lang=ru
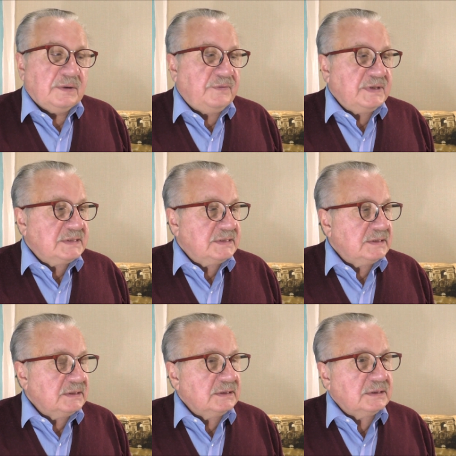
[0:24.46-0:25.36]
Ведь
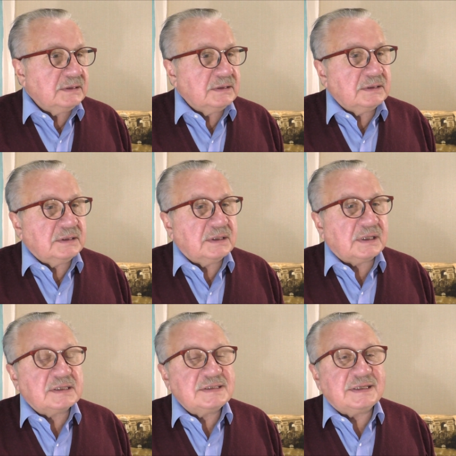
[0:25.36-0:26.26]
э,
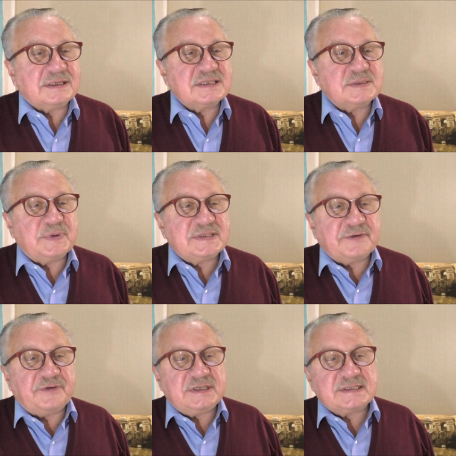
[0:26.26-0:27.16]
характерны
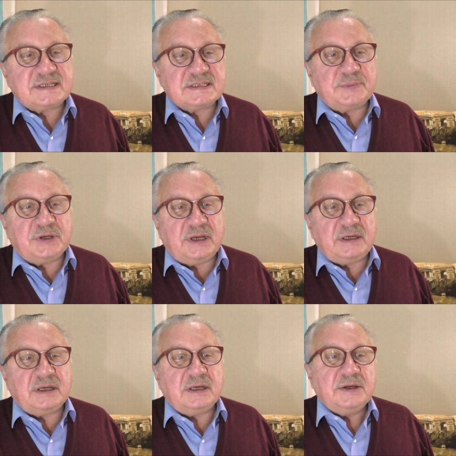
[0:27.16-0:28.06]
специфические
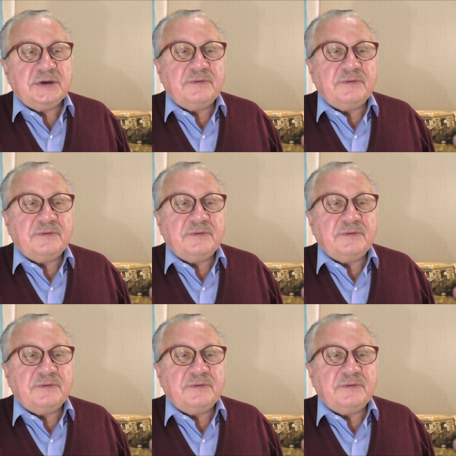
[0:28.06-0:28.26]
изменения